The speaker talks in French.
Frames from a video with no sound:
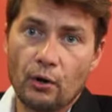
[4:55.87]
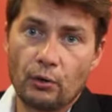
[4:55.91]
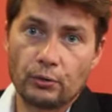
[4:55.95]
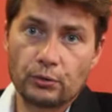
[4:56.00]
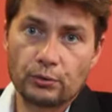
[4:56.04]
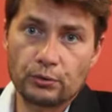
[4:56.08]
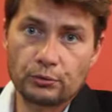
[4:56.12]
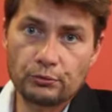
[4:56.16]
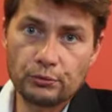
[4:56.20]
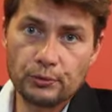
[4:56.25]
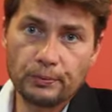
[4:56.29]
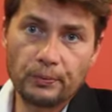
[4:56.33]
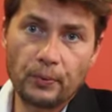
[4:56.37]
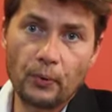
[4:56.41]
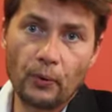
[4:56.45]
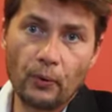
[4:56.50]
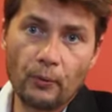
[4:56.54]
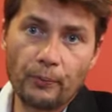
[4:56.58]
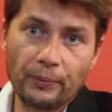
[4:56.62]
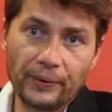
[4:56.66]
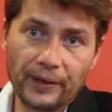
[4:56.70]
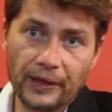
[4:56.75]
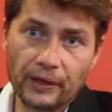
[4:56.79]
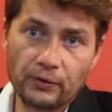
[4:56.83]
Aujourd'hui, pour
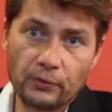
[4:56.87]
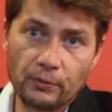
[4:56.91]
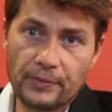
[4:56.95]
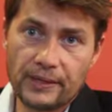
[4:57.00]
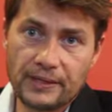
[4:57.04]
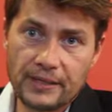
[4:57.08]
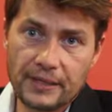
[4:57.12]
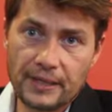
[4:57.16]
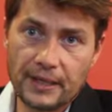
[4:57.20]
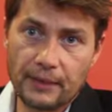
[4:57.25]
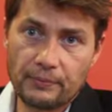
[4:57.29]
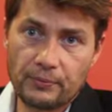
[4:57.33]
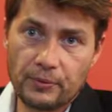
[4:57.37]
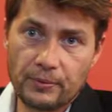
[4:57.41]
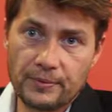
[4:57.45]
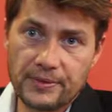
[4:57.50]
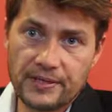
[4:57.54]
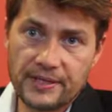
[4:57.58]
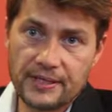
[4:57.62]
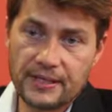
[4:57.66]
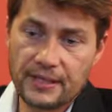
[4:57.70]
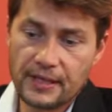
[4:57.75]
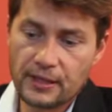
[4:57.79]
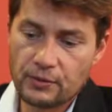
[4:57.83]
opérer nos métiers de la
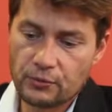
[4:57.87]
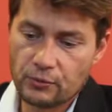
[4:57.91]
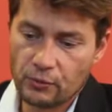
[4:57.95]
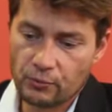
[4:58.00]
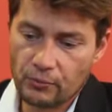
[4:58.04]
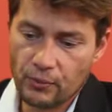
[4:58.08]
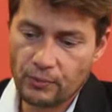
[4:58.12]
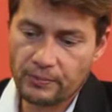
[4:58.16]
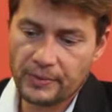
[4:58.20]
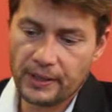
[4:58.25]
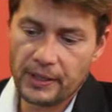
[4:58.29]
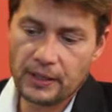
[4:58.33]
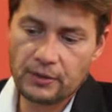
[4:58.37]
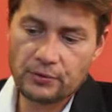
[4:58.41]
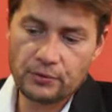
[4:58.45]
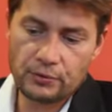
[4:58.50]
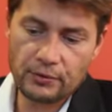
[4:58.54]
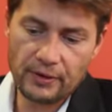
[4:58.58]
publicité sur le mobile,